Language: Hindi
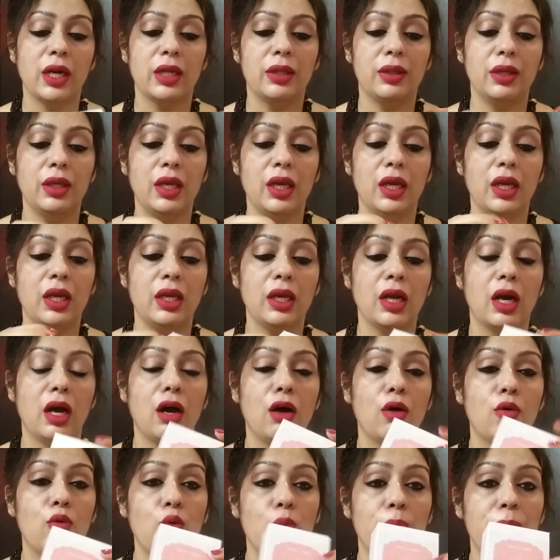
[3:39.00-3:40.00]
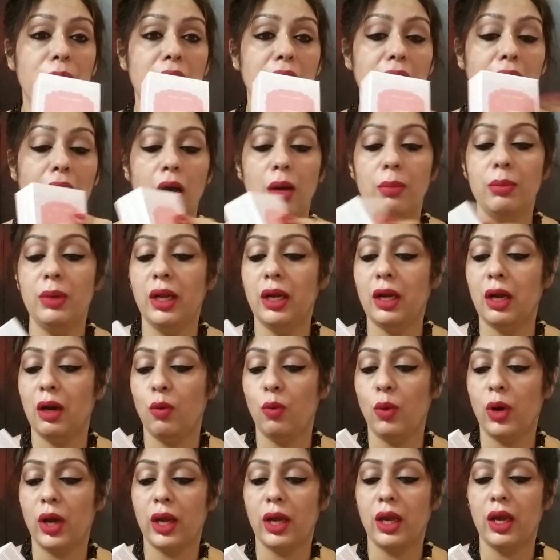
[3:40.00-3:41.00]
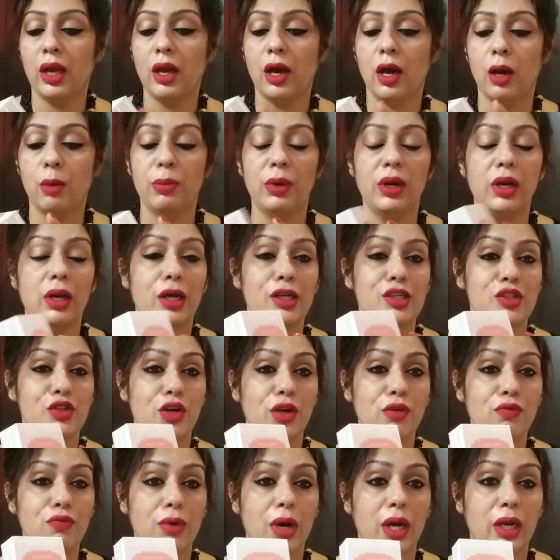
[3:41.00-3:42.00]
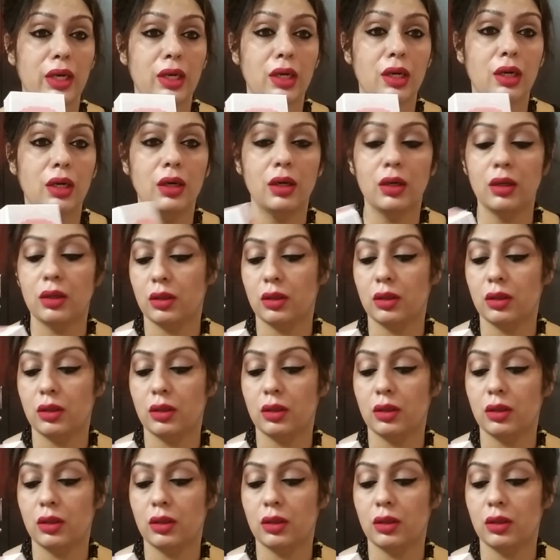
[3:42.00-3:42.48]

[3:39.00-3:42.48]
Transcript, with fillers: रहती है यहाँ ऊपर नाम लिखा हुआ है हर्बल लग्जरी वानिया